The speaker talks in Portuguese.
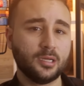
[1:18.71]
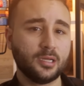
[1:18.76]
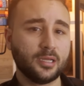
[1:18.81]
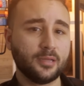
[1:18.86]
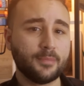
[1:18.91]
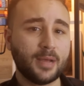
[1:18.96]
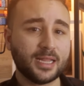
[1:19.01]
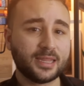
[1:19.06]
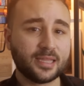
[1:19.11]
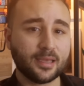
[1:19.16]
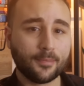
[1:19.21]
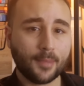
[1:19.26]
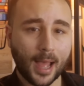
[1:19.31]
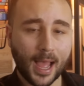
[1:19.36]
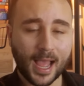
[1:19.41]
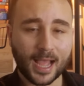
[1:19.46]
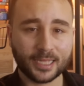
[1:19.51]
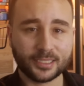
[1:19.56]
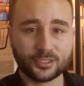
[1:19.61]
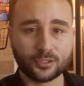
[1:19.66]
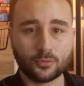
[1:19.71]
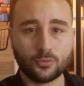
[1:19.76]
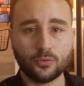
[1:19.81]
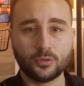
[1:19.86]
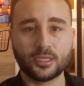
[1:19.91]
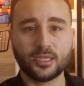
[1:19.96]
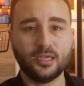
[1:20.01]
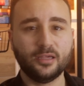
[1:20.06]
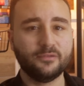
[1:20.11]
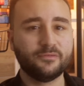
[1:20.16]
e matemático
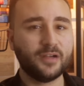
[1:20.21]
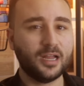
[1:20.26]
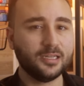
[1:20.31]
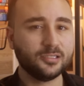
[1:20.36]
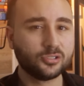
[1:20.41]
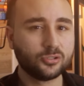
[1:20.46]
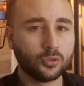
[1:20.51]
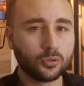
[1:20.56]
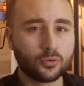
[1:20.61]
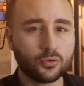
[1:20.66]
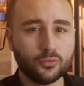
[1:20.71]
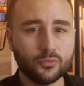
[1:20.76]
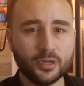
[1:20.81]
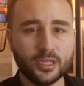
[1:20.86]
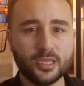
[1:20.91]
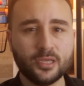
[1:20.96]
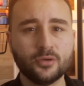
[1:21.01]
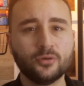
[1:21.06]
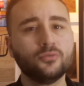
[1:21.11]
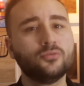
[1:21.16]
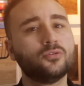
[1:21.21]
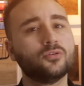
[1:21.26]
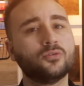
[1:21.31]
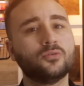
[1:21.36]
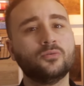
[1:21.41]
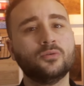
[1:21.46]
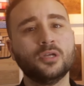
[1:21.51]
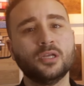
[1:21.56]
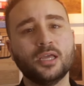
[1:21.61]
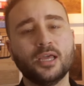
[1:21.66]
que rivalizou com Newton,